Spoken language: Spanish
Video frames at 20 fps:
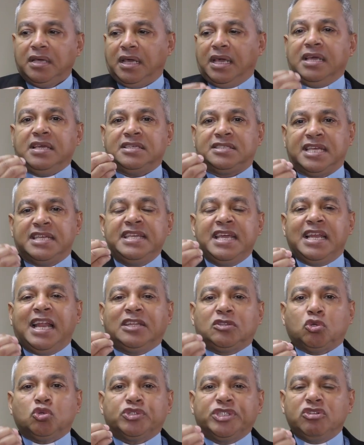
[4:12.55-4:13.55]
Enséñale
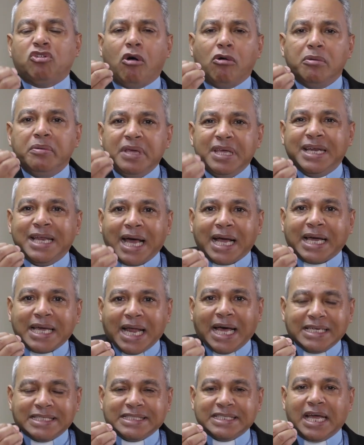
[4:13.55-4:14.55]
a tus hijos a vivir la
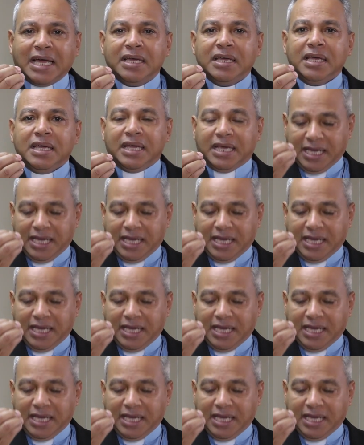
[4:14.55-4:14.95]
gracia.